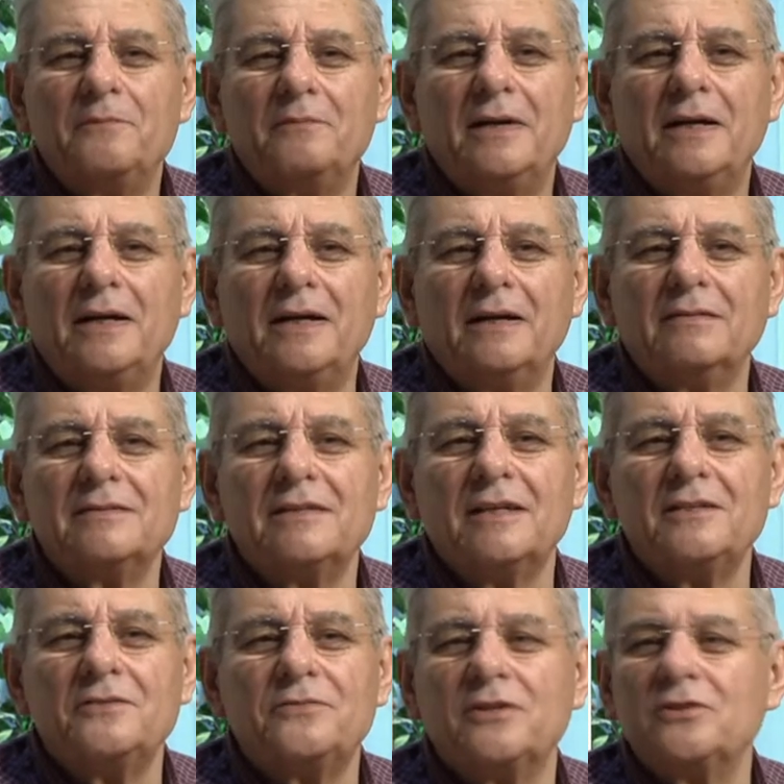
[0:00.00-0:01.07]
la grande
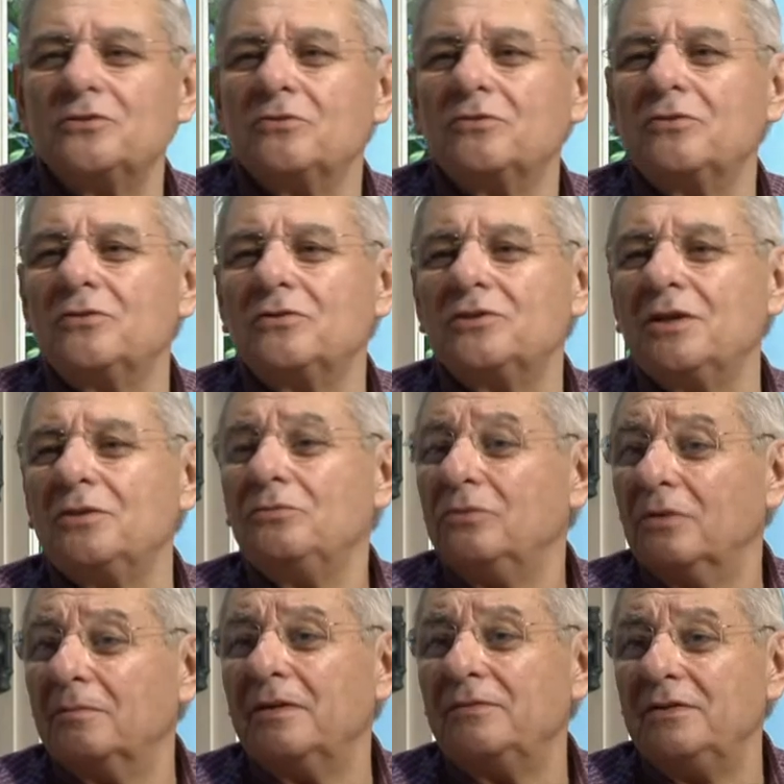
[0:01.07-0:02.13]
satisfaction que j'ai eue
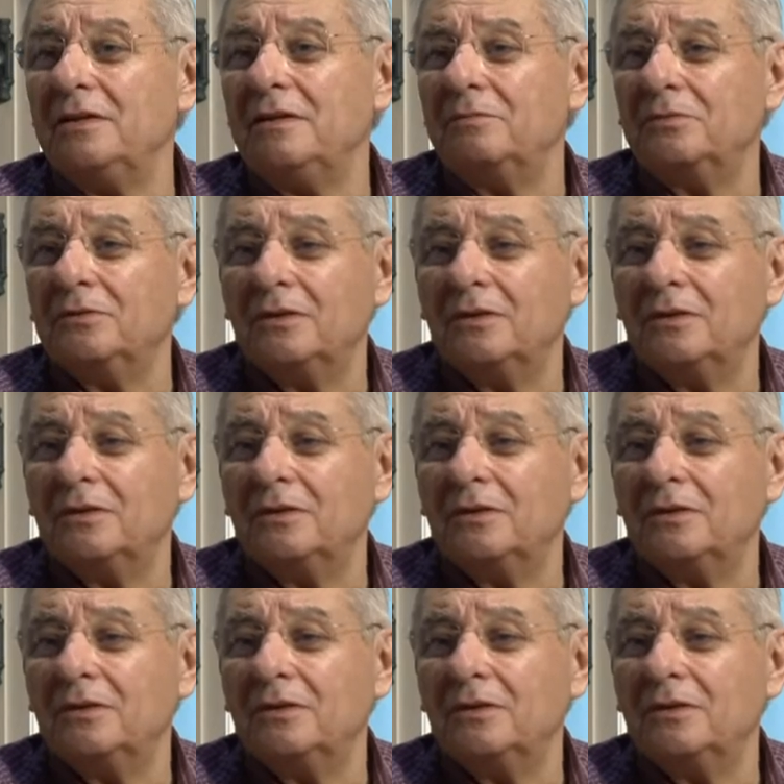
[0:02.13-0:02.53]
dans ma vie,